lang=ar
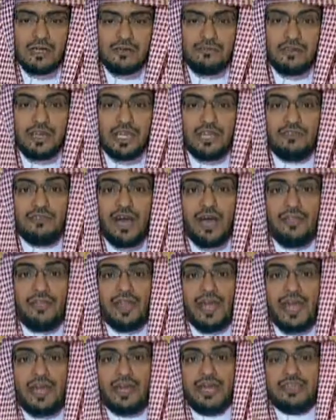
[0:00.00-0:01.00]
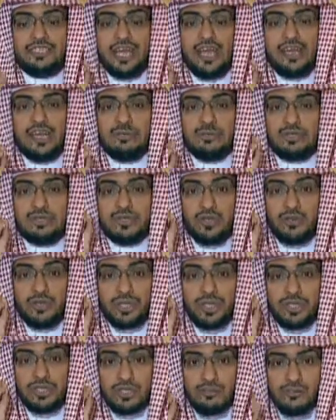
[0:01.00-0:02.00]
فحفاظا على جانب
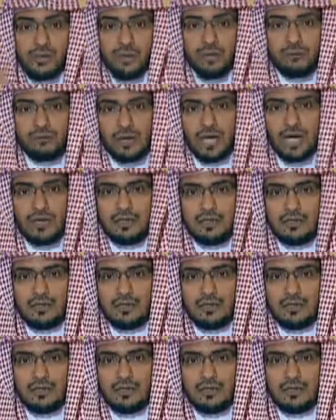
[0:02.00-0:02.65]
التوحيد في الأمة